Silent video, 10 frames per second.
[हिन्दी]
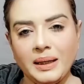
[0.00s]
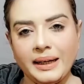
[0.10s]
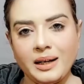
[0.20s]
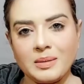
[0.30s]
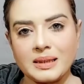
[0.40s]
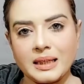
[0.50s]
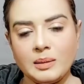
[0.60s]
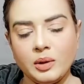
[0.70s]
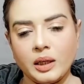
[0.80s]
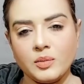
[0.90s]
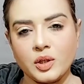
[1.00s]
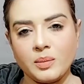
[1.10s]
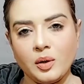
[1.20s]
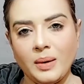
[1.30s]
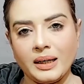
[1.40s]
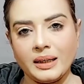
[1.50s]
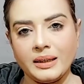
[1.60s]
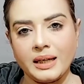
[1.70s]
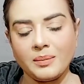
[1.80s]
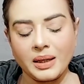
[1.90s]
असलम जी मैं हूँ मारी
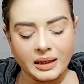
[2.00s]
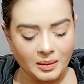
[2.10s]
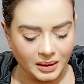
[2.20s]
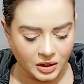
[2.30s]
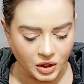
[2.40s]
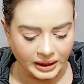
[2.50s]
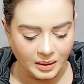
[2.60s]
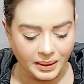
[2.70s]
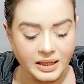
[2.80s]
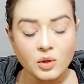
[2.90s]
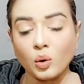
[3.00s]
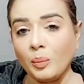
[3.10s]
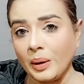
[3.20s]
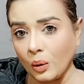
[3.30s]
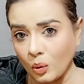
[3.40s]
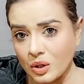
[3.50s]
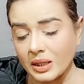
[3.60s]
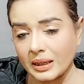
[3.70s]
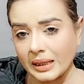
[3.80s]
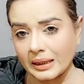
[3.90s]
अली आप देख रहे हैं मेरा चैनल बेटियों को बेहोश
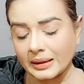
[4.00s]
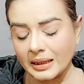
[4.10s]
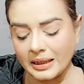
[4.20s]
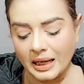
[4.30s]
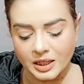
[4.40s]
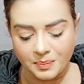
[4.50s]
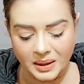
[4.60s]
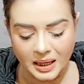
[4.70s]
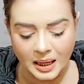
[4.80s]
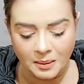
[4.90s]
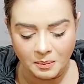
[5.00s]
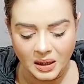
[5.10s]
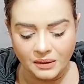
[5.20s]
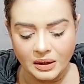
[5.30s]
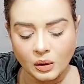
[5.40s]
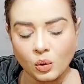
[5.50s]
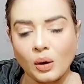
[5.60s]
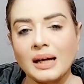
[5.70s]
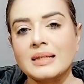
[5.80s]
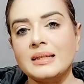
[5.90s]
करके कत्ल किया जबकि बीवी को
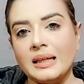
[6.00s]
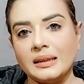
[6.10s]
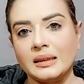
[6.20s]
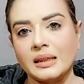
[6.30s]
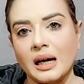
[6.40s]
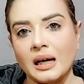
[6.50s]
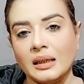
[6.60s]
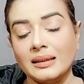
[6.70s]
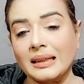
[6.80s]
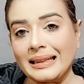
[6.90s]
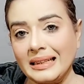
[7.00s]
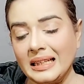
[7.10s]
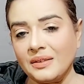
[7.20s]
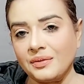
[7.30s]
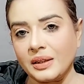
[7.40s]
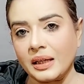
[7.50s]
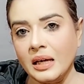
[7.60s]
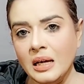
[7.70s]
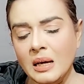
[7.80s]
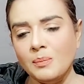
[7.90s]
अजियतनाक तकलीफ दे
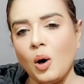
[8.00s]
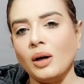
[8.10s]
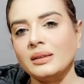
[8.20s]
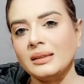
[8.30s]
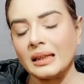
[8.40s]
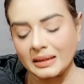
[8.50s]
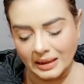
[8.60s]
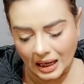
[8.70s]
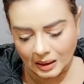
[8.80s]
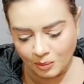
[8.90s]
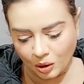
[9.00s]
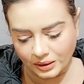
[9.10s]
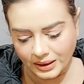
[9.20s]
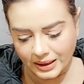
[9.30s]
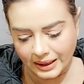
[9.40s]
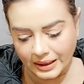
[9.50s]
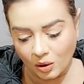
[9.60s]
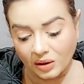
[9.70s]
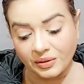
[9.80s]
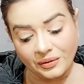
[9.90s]
बहुत ही दर्दनाक मौत दी गई
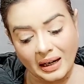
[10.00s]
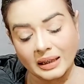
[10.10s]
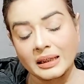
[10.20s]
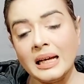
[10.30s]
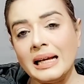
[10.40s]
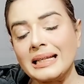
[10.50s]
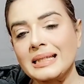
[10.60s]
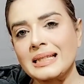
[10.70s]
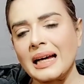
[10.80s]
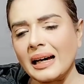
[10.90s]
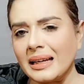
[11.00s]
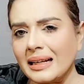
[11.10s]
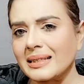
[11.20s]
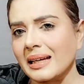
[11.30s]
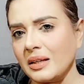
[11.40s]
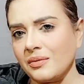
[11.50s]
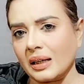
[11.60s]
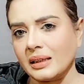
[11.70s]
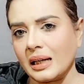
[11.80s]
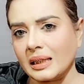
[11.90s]
और फवाद इस सारी के सारी
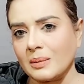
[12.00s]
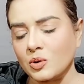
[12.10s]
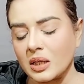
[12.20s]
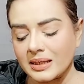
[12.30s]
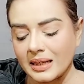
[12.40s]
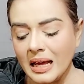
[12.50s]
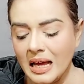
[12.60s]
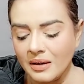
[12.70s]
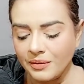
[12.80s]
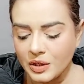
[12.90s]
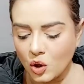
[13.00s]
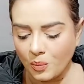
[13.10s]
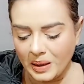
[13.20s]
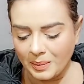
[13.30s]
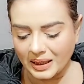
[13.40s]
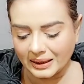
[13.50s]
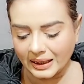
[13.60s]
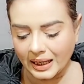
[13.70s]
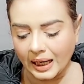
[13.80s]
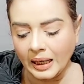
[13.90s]
वारदात की मुसलसल वीडियो भी बनाता
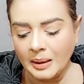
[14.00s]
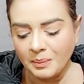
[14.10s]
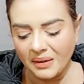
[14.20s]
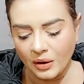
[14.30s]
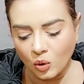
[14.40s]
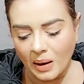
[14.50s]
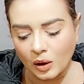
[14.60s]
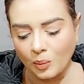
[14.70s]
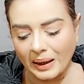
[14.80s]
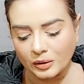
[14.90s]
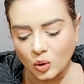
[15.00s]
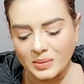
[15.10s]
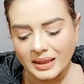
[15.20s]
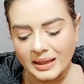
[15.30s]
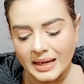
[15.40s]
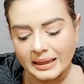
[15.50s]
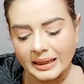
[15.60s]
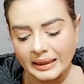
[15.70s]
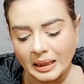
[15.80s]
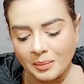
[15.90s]
रहा बीवी हुमा को बाथरूम से
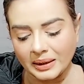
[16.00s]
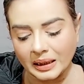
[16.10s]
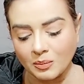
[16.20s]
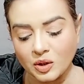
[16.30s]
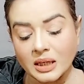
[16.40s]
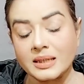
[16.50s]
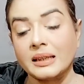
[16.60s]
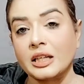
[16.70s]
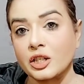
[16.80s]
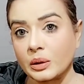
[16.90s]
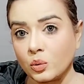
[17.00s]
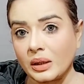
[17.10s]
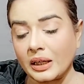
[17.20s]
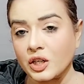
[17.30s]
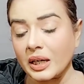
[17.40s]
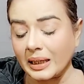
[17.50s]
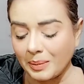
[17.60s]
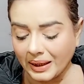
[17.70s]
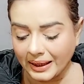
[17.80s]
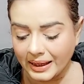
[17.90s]
लेकर कमरे तक मुसलसल तशद का निशाना
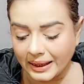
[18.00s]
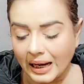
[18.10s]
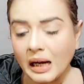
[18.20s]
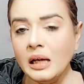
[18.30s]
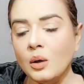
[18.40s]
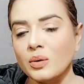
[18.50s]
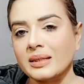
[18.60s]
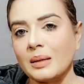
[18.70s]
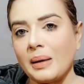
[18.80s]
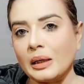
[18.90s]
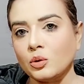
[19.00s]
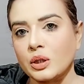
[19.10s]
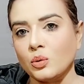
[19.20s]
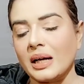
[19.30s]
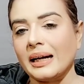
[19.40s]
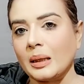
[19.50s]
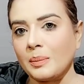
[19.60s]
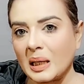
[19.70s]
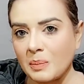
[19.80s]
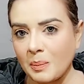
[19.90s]
बनाया गया उसके बाद उसे उठा के
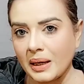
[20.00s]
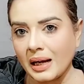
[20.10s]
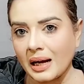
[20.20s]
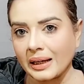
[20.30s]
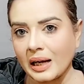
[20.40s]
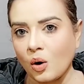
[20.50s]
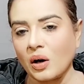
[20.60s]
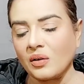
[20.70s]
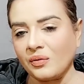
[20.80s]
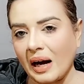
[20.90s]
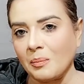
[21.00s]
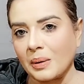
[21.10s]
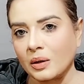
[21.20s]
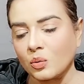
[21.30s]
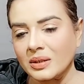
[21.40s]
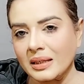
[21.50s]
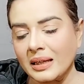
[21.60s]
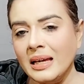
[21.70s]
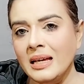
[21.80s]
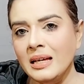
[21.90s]
बेड पर फेंका गया और वहाँ पर
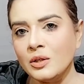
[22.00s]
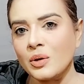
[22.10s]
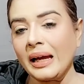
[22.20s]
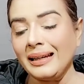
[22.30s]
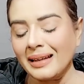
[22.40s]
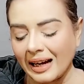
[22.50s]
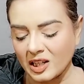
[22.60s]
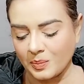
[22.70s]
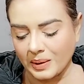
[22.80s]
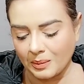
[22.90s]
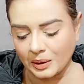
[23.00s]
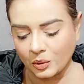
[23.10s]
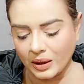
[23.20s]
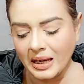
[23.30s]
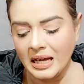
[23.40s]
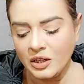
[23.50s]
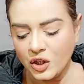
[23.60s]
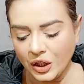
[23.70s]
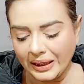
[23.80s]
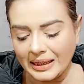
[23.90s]
उसकी जो है लाश बरामद हुई
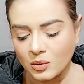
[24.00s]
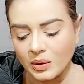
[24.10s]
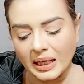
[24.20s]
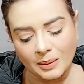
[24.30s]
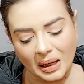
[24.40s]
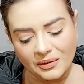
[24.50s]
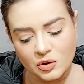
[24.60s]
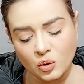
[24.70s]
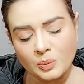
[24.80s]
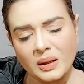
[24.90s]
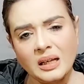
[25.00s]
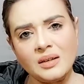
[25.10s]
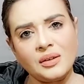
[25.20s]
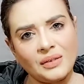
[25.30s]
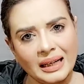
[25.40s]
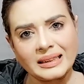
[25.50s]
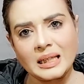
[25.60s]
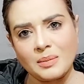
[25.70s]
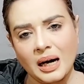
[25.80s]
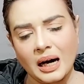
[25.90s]
चीखें सुनने के बावजूद भी फवाद
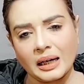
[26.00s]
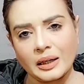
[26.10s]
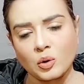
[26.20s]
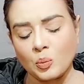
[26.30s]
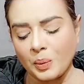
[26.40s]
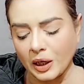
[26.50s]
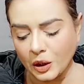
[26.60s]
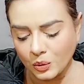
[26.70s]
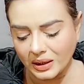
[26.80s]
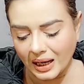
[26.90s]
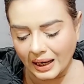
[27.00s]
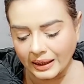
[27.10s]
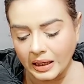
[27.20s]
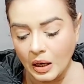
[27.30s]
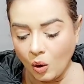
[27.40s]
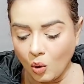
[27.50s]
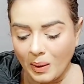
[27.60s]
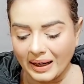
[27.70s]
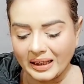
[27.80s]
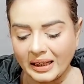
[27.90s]
की माँ आखिर ऊपर क्यों ना आई
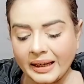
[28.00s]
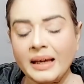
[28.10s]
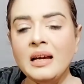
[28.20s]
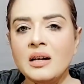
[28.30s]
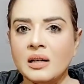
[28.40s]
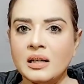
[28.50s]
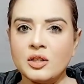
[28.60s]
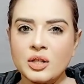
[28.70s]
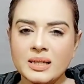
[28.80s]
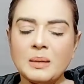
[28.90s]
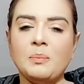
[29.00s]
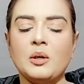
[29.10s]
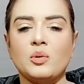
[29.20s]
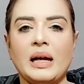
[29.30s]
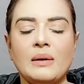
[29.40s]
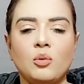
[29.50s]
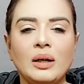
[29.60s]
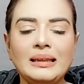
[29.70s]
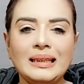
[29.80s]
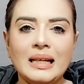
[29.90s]
हुमा के जिसम पर जो है वो
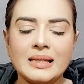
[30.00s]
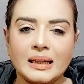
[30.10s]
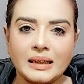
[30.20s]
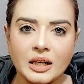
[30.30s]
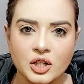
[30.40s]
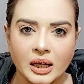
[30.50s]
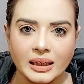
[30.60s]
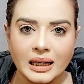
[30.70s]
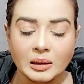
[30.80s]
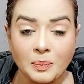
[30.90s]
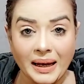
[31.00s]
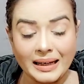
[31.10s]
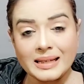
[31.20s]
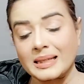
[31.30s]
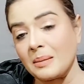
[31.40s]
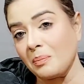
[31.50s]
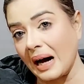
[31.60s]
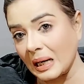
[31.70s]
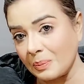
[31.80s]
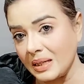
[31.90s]
इतने ज़्यादा निशानात पहले से
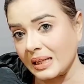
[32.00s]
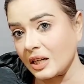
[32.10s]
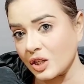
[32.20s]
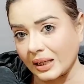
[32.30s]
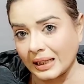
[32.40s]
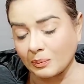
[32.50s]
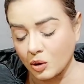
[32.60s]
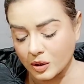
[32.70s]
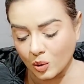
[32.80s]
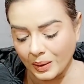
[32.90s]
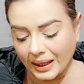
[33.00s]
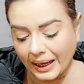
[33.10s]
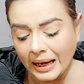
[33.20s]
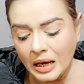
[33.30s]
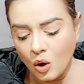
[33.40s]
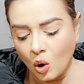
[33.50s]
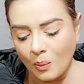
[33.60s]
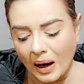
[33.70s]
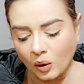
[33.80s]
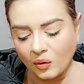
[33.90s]
मारपीट के निशानात पुलिस को मिले हैं
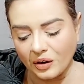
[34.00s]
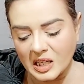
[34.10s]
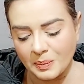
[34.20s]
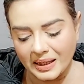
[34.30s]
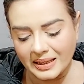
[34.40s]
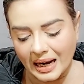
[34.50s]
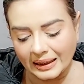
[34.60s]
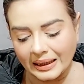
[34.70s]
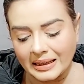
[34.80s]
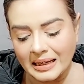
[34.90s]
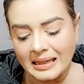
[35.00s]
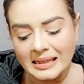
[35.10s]
हुमा को फर्श पर लिटा कर